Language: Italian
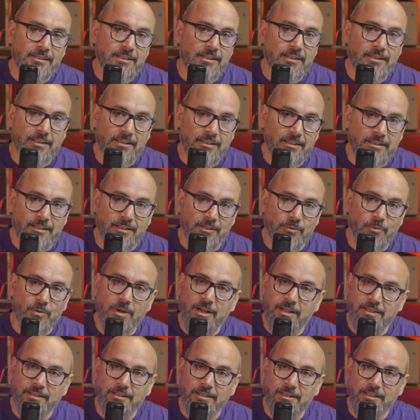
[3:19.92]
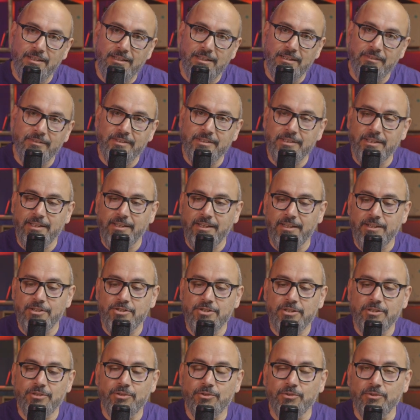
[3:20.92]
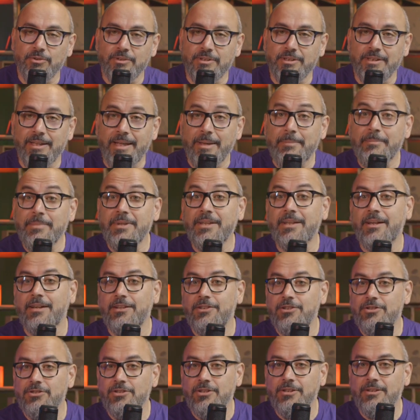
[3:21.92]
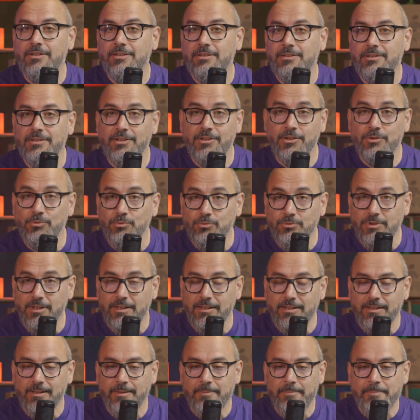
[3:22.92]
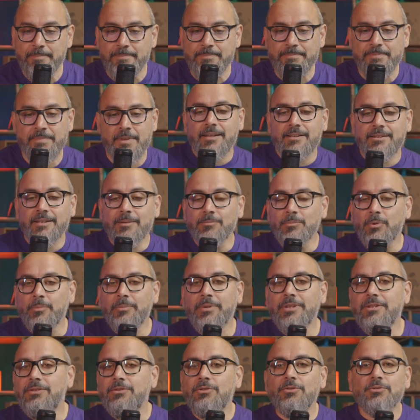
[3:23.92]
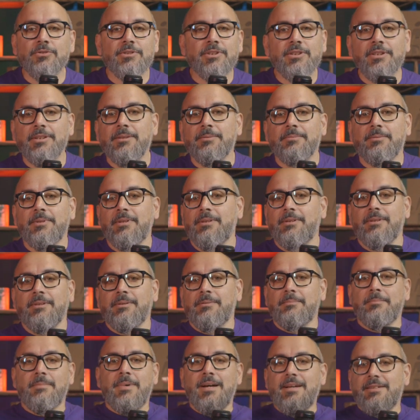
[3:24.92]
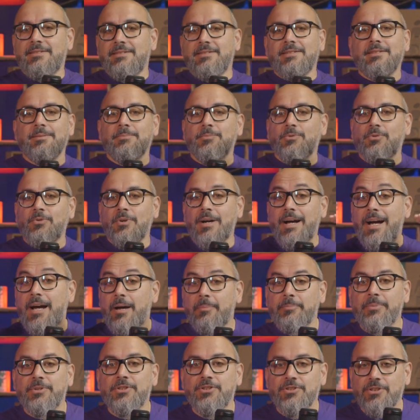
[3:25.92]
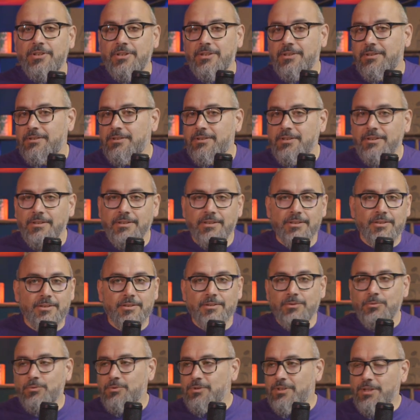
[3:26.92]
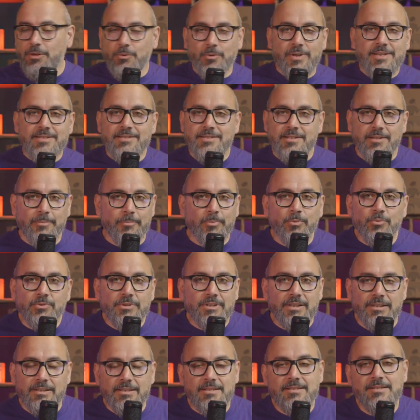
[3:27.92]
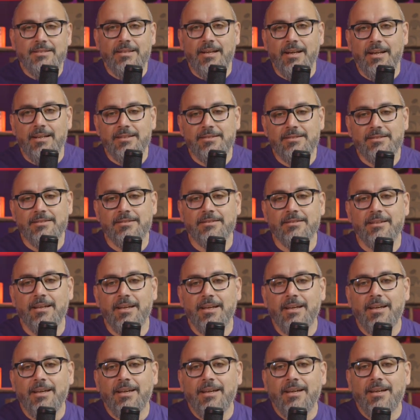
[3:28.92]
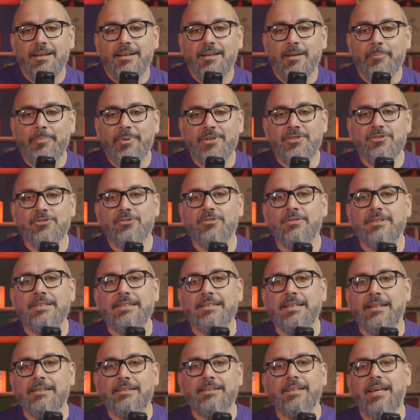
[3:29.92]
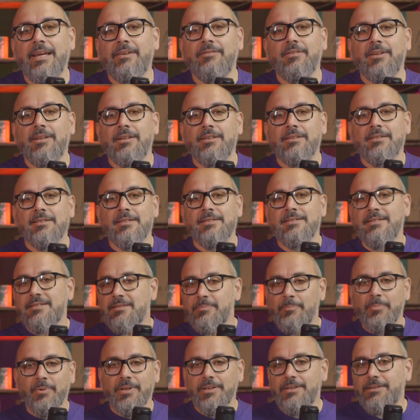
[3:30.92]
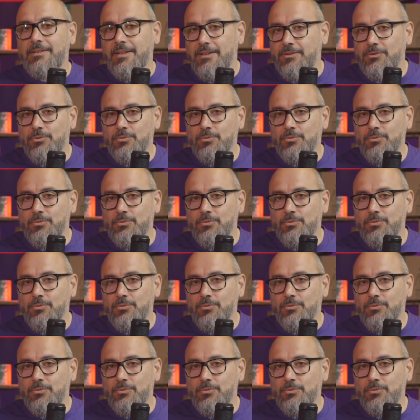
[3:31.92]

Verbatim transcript: che riguarda la lavanderia gettoni e minaccia di chiuderla. Nel momento di eh, massimo apice di tutti questi punti di stress, la personalità di Evelyn si splitta in